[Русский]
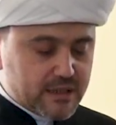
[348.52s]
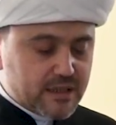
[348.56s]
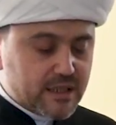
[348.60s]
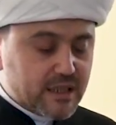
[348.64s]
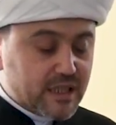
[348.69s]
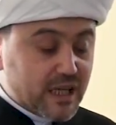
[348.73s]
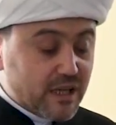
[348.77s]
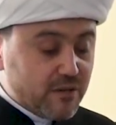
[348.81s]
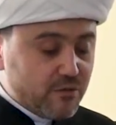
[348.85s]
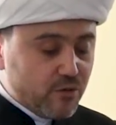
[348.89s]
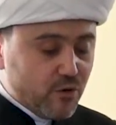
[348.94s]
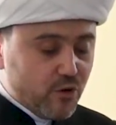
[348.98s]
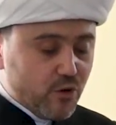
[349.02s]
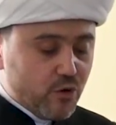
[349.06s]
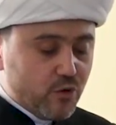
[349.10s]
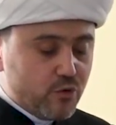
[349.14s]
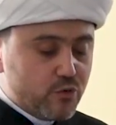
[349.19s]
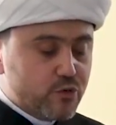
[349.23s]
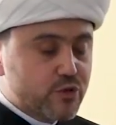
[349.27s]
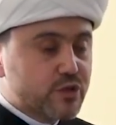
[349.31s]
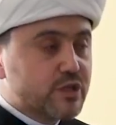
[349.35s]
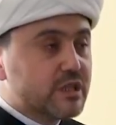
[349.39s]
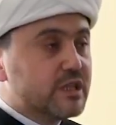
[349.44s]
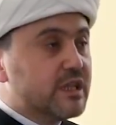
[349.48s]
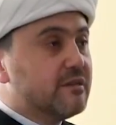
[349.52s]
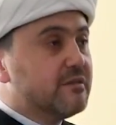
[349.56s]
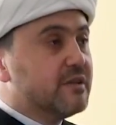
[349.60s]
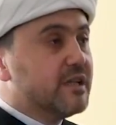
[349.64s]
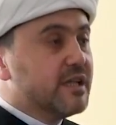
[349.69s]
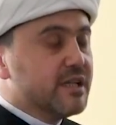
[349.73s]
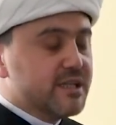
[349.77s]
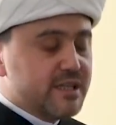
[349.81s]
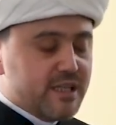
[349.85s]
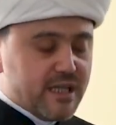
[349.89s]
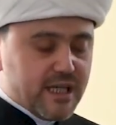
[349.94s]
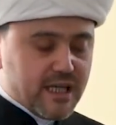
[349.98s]
Таково
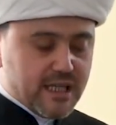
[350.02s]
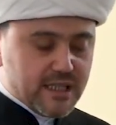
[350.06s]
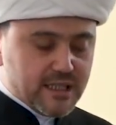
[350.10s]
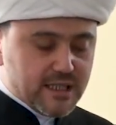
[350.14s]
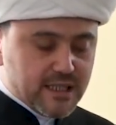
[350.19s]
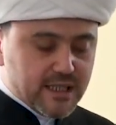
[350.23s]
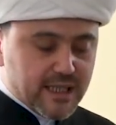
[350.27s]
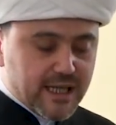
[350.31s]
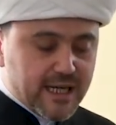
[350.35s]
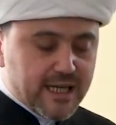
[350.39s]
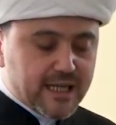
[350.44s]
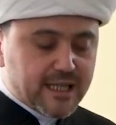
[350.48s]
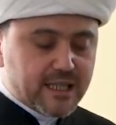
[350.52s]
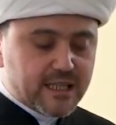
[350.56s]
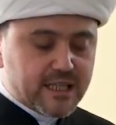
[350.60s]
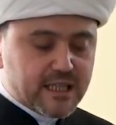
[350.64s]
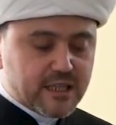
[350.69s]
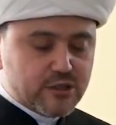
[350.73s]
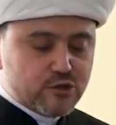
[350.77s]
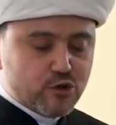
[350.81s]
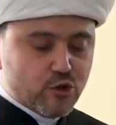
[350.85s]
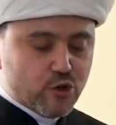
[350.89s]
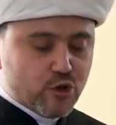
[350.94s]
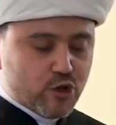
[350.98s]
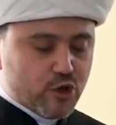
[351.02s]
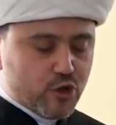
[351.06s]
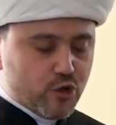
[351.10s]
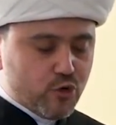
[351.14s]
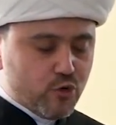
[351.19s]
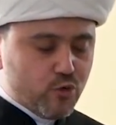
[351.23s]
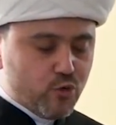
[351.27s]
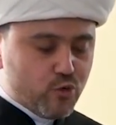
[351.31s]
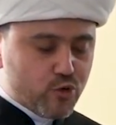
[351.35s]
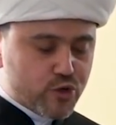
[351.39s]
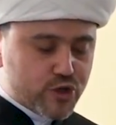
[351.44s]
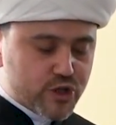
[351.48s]
установление Аллаха, которое
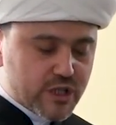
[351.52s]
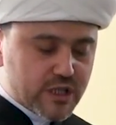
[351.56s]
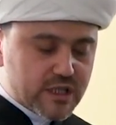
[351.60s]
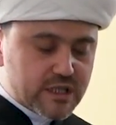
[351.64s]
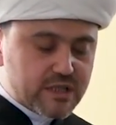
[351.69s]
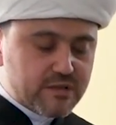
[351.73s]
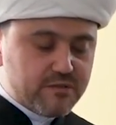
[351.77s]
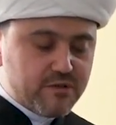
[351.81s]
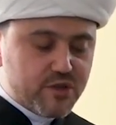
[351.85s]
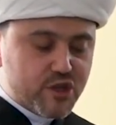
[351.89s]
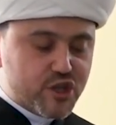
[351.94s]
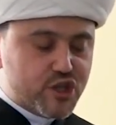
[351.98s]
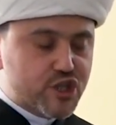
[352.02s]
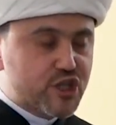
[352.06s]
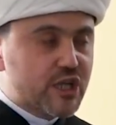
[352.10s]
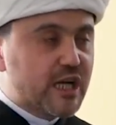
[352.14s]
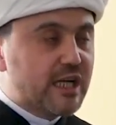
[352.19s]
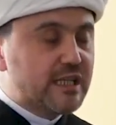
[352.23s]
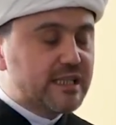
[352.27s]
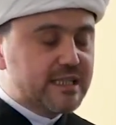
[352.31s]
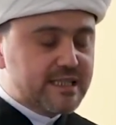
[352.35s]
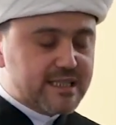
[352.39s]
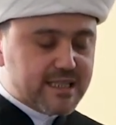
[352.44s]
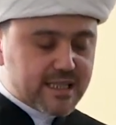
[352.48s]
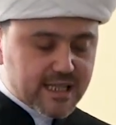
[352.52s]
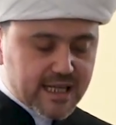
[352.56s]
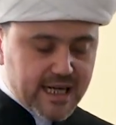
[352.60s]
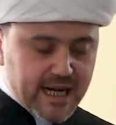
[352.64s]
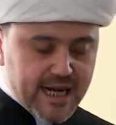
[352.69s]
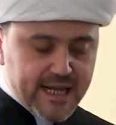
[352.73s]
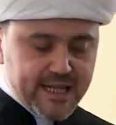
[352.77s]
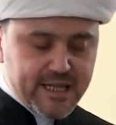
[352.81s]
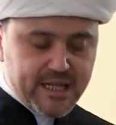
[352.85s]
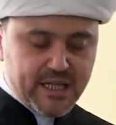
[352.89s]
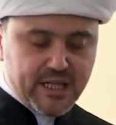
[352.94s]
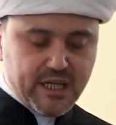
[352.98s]
уже свершалось
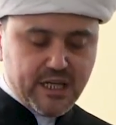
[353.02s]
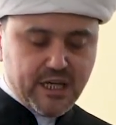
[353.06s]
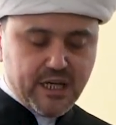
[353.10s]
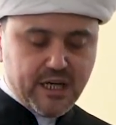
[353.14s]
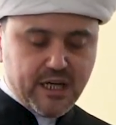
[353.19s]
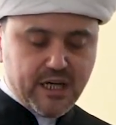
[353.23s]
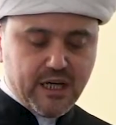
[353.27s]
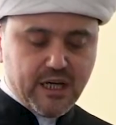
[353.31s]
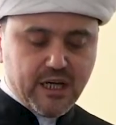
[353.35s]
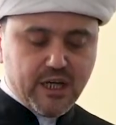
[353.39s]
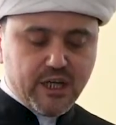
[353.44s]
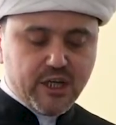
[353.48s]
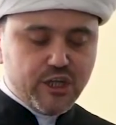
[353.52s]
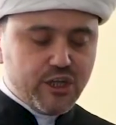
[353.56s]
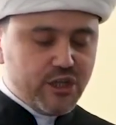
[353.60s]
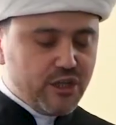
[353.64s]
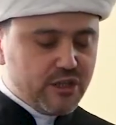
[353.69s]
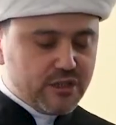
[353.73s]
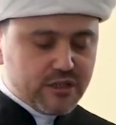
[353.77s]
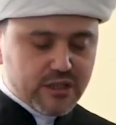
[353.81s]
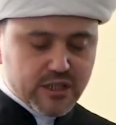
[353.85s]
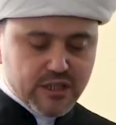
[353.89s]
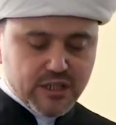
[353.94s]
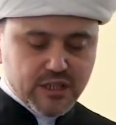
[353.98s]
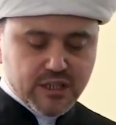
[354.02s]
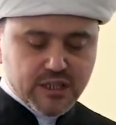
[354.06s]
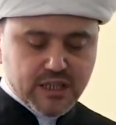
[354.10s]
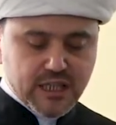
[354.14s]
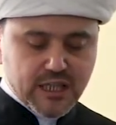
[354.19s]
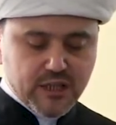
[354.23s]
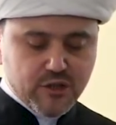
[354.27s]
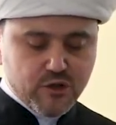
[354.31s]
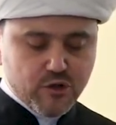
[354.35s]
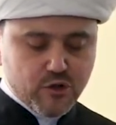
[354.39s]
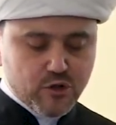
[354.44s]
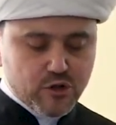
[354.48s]
ранее, и ты не
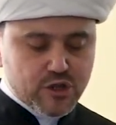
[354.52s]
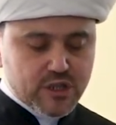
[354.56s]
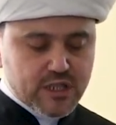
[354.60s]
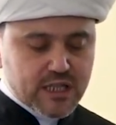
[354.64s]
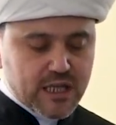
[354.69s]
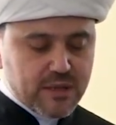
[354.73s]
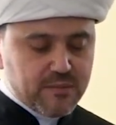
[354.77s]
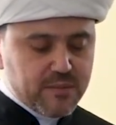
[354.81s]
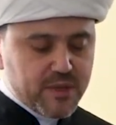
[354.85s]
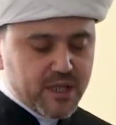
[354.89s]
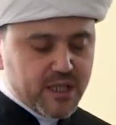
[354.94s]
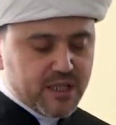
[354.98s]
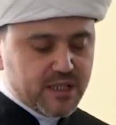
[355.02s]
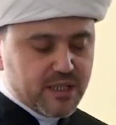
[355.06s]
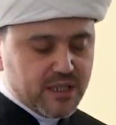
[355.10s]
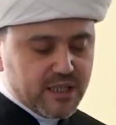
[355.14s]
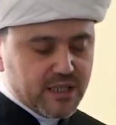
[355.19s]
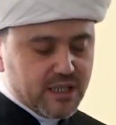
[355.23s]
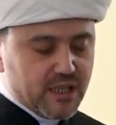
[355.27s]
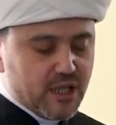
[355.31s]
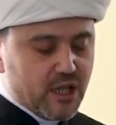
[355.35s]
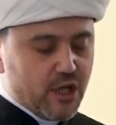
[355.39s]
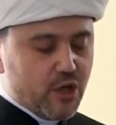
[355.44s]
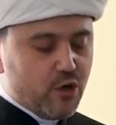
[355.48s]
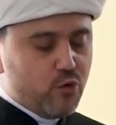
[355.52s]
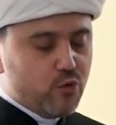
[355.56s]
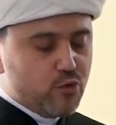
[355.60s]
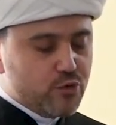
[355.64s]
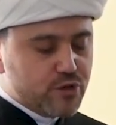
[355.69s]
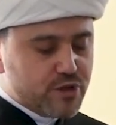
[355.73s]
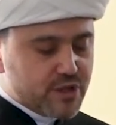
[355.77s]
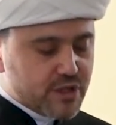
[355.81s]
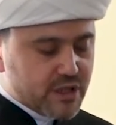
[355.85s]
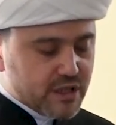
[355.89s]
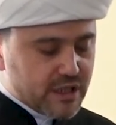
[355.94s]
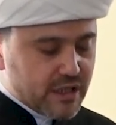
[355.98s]
найдешь замены
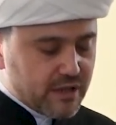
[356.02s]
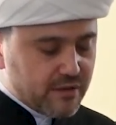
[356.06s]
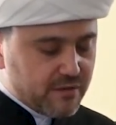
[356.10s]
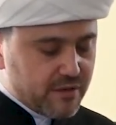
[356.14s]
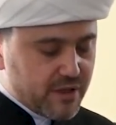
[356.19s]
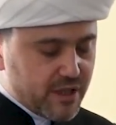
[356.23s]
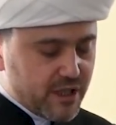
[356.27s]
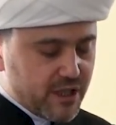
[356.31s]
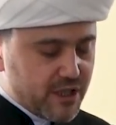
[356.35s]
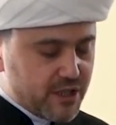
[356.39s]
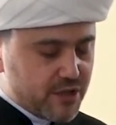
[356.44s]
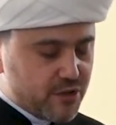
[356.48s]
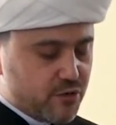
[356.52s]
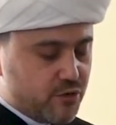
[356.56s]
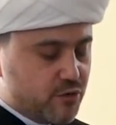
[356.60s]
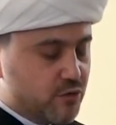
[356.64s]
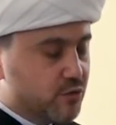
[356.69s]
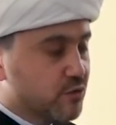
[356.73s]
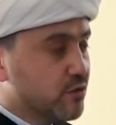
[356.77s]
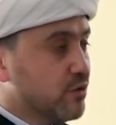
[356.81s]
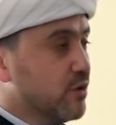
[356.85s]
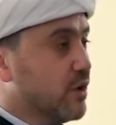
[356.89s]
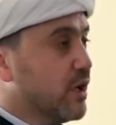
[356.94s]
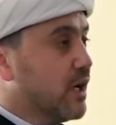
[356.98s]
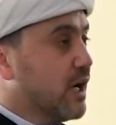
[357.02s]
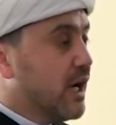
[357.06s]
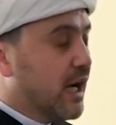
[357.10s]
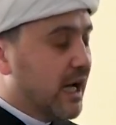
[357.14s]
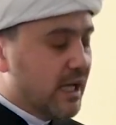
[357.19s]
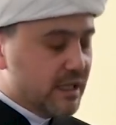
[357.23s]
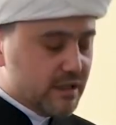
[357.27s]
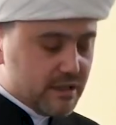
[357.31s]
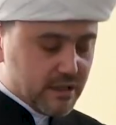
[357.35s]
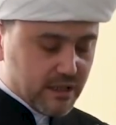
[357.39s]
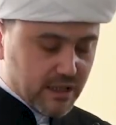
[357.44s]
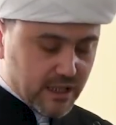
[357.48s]
установлению
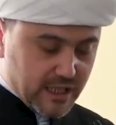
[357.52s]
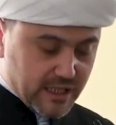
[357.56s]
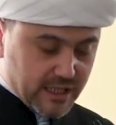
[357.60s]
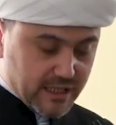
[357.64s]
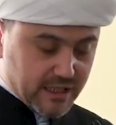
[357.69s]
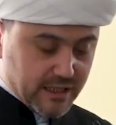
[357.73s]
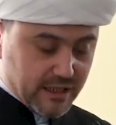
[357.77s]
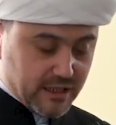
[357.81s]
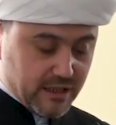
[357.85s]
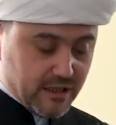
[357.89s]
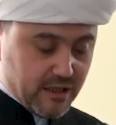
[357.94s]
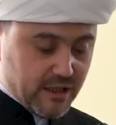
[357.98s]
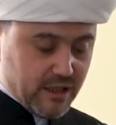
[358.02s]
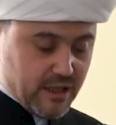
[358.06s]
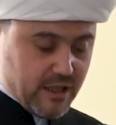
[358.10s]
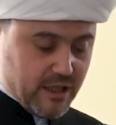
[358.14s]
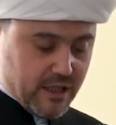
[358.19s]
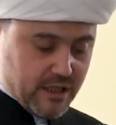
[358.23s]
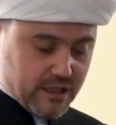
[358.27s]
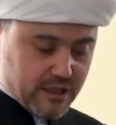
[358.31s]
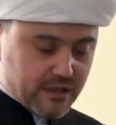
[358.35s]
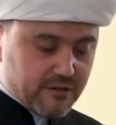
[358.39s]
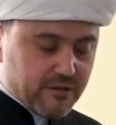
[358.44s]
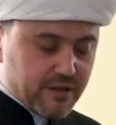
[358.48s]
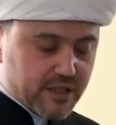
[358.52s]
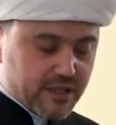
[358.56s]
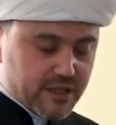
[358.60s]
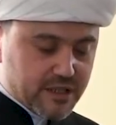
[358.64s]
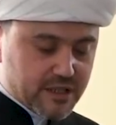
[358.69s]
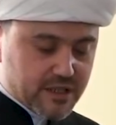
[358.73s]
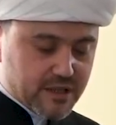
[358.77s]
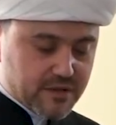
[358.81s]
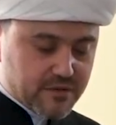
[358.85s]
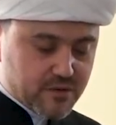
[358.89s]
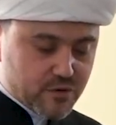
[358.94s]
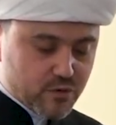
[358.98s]
Аллаха,
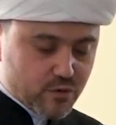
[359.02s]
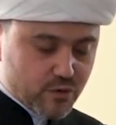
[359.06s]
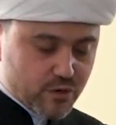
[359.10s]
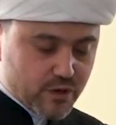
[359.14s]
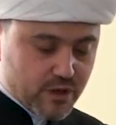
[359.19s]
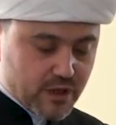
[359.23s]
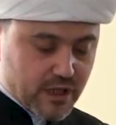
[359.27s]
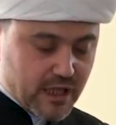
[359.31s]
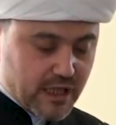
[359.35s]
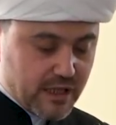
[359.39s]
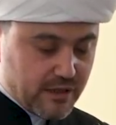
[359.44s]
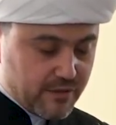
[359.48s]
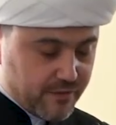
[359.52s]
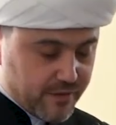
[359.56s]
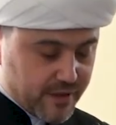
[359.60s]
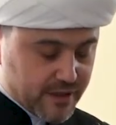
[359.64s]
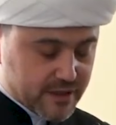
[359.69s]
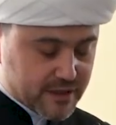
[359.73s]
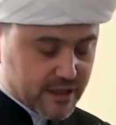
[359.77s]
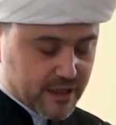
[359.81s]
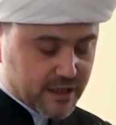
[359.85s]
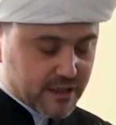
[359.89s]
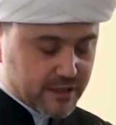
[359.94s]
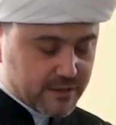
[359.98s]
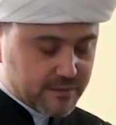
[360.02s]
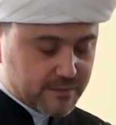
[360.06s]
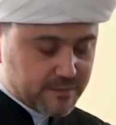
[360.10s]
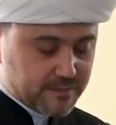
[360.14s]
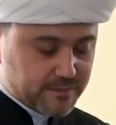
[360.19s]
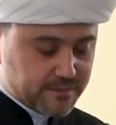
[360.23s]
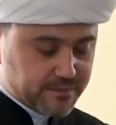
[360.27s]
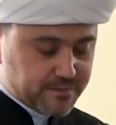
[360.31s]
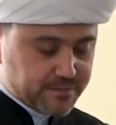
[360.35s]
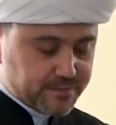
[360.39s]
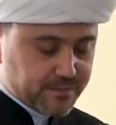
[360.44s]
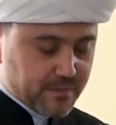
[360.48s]
говорится в суре Аль-Фатх.
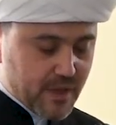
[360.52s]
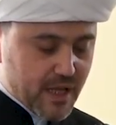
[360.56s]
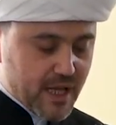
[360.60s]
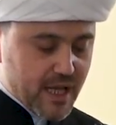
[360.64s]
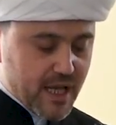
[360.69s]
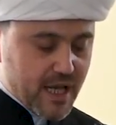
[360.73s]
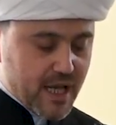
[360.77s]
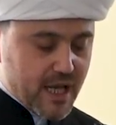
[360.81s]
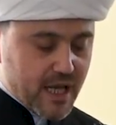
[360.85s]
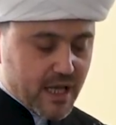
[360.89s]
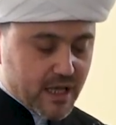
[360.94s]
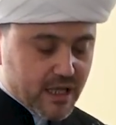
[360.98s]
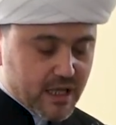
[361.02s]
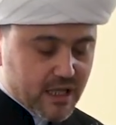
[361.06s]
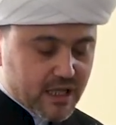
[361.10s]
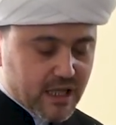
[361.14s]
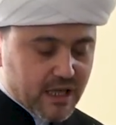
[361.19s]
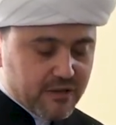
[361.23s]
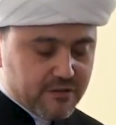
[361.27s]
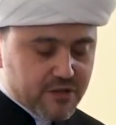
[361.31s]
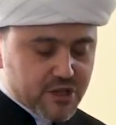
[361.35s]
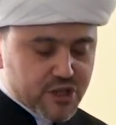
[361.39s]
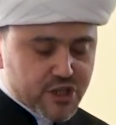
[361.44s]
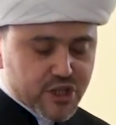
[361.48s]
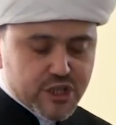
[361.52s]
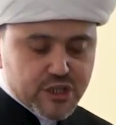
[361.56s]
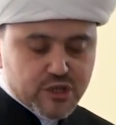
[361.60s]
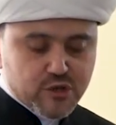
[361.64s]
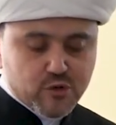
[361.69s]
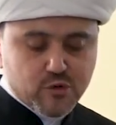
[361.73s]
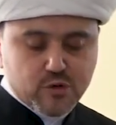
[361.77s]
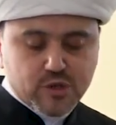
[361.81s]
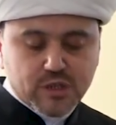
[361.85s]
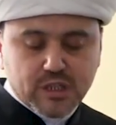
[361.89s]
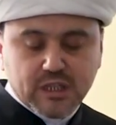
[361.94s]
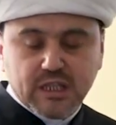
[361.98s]
Каковы же
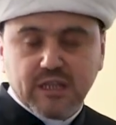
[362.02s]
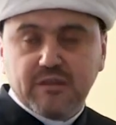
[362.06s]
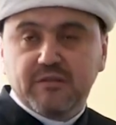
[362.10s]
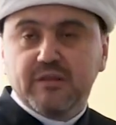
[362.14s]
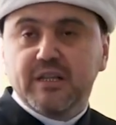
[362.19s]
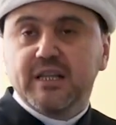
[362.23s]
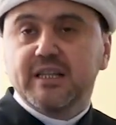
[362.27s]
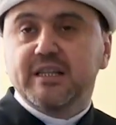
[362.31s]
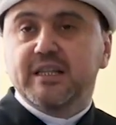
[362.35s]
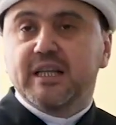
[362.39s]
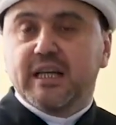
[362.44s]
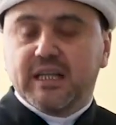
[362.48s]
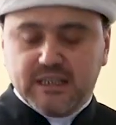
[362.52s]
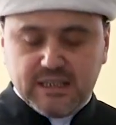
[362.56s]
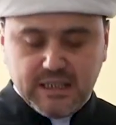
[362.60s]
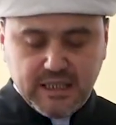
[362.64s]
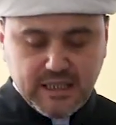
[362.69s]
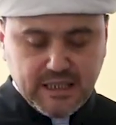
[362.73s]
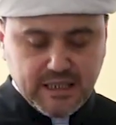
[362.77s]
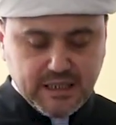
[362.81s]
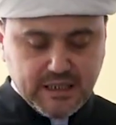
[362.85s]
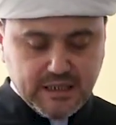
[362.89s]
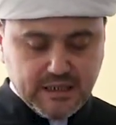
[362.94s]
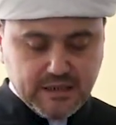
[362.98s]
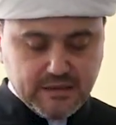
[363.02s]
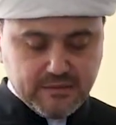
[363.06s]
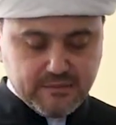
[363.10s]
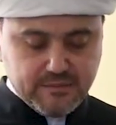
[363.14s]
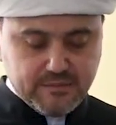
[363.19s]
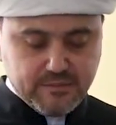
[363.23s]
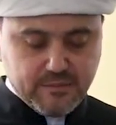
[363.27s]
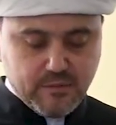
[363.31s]
эти установления Аллаха,